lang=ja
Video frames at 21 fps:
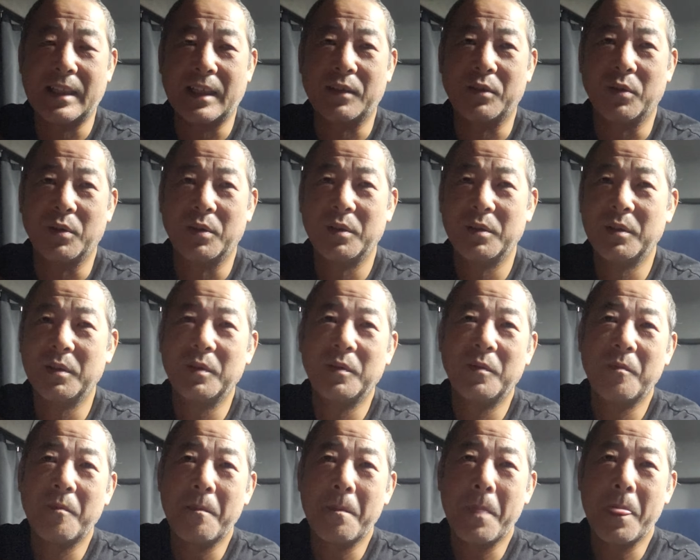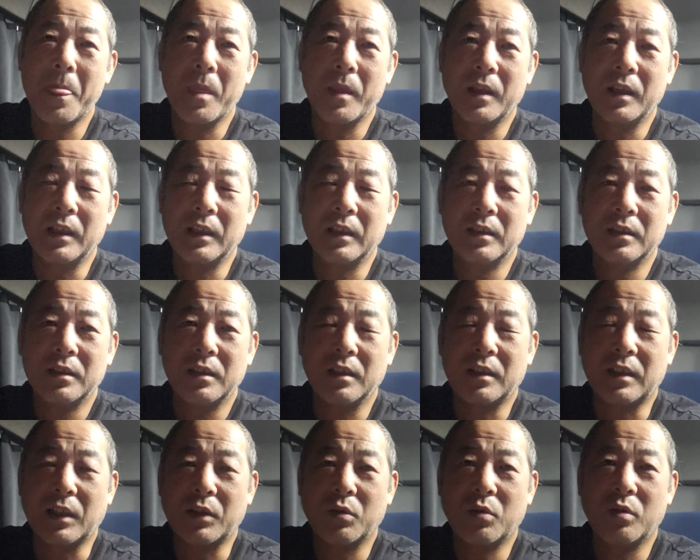だと。
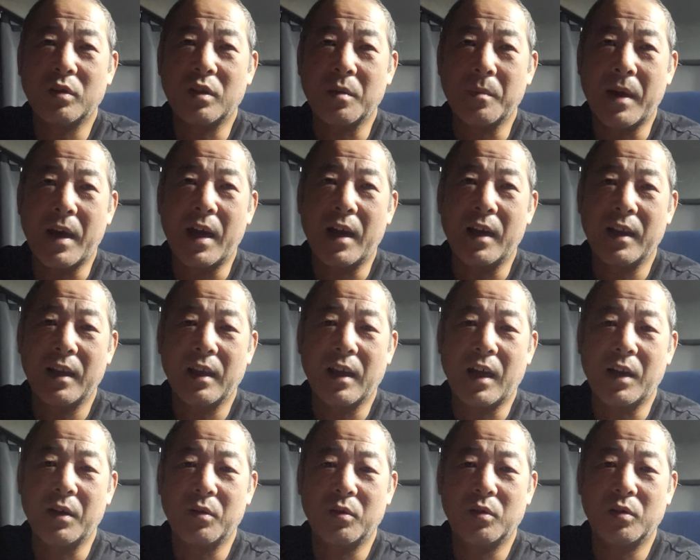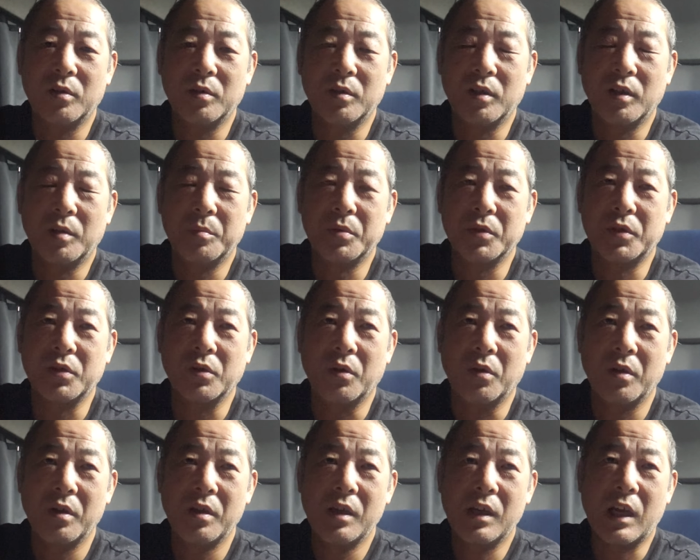言ったところで、まあね、あの、部
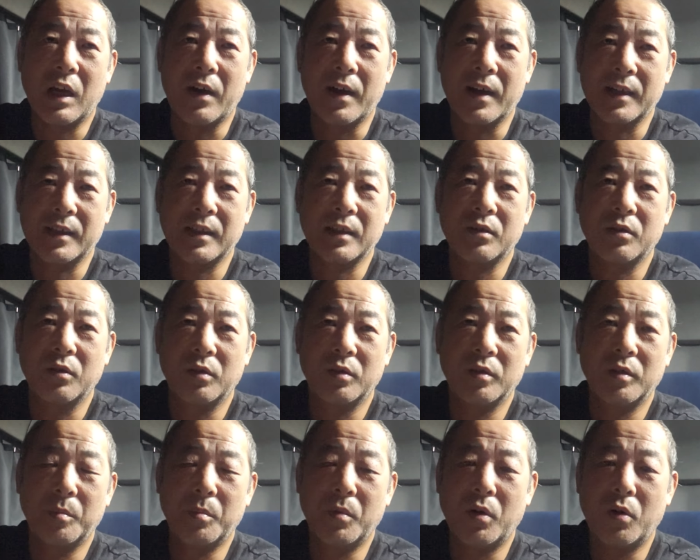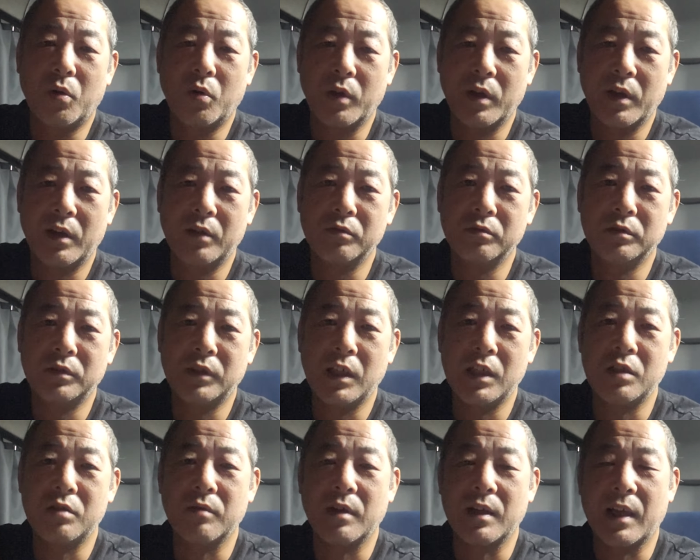署変わらせと。もう俺は運
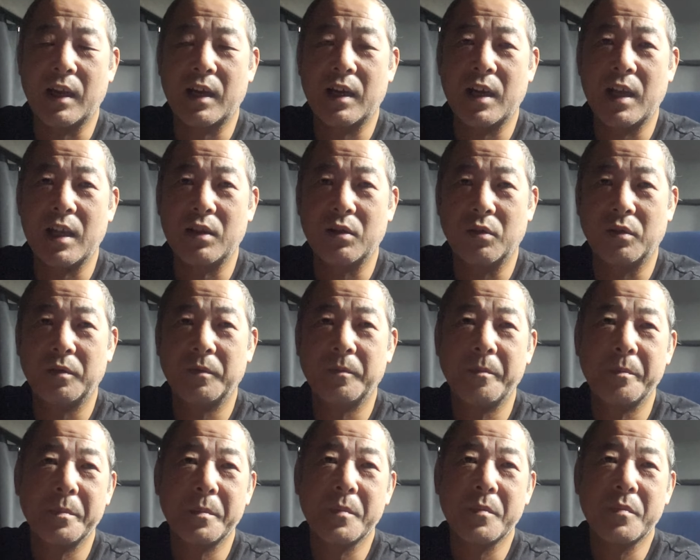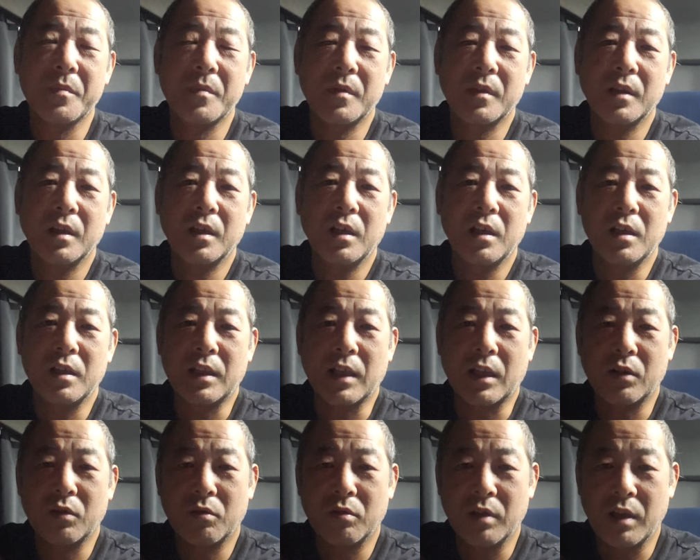転手はやらないと。言っ
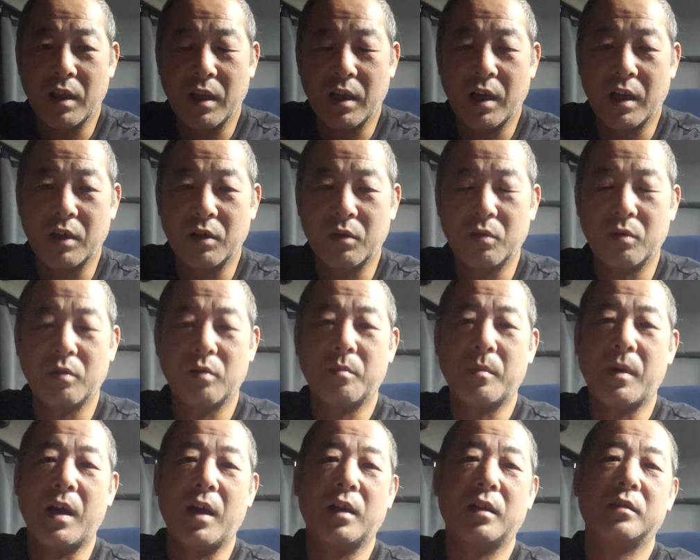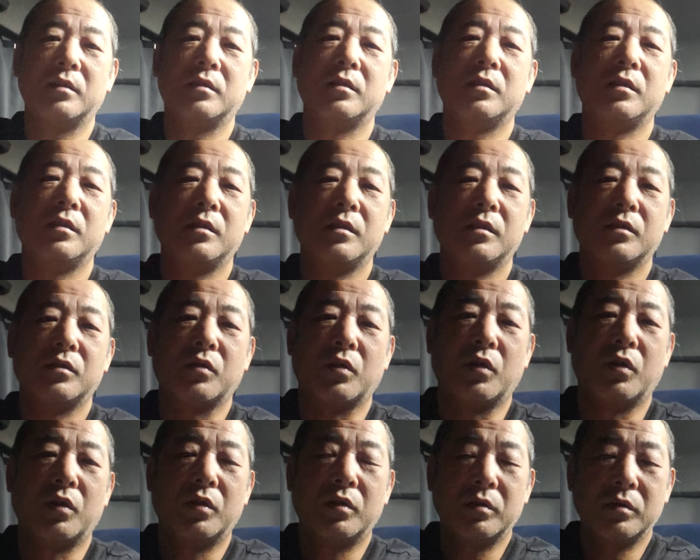たところで、あの、まあ、そ
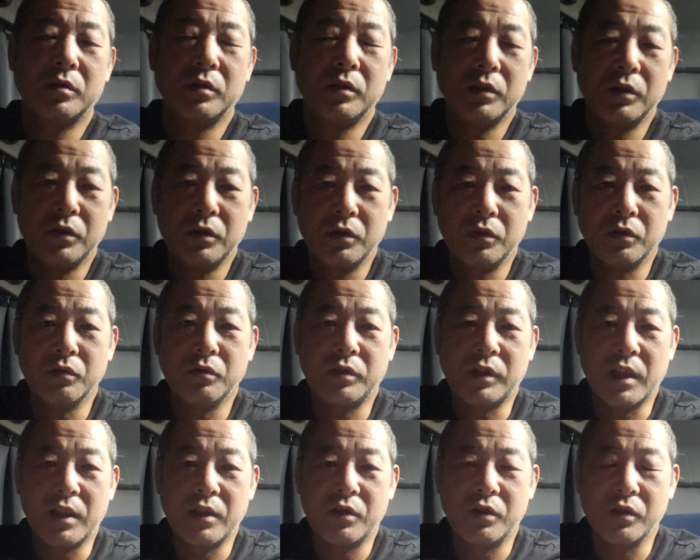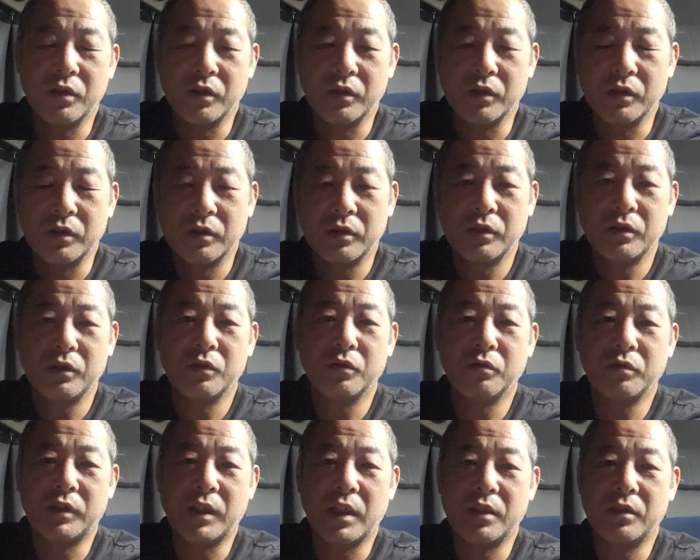の、運転手、
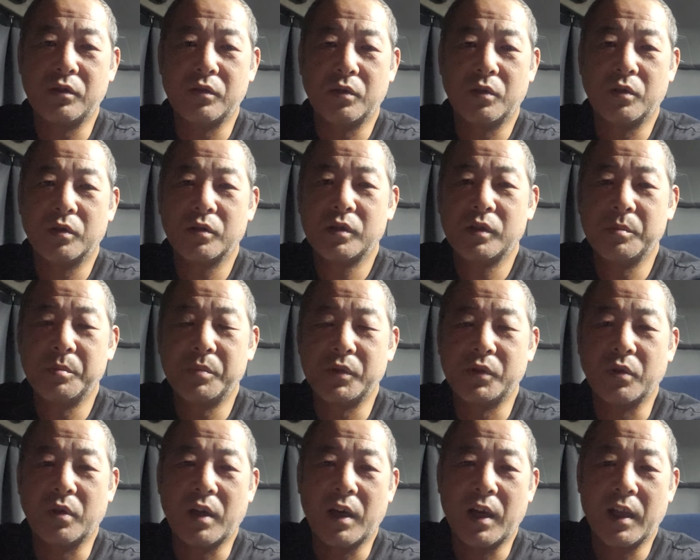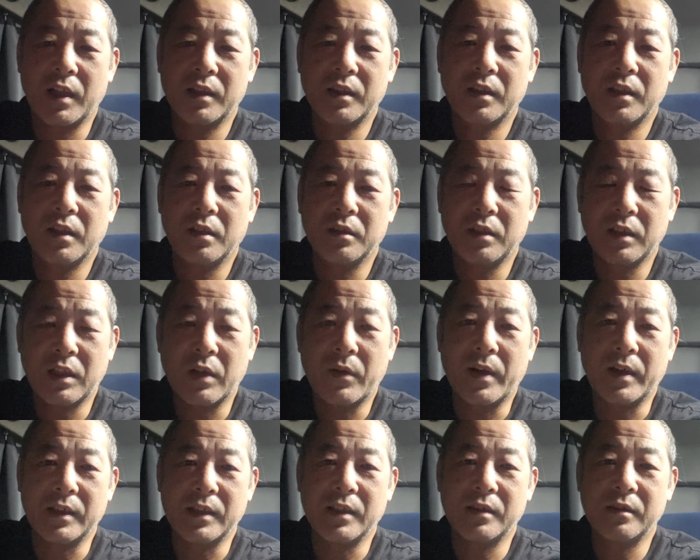運転手の部署から出た
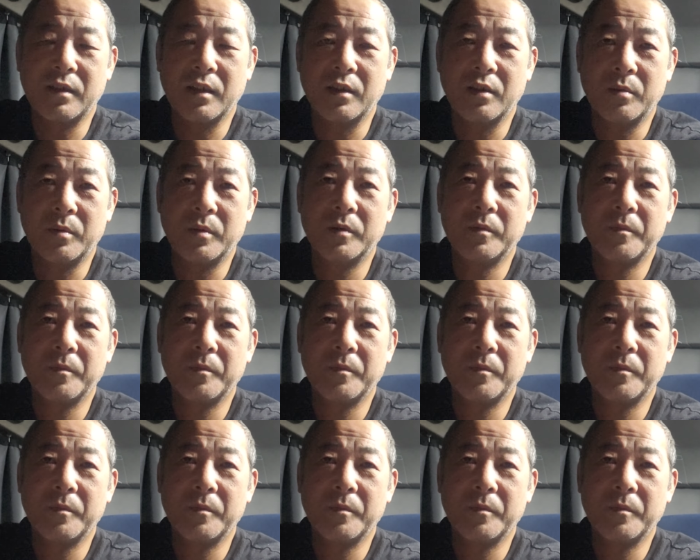わけですけども。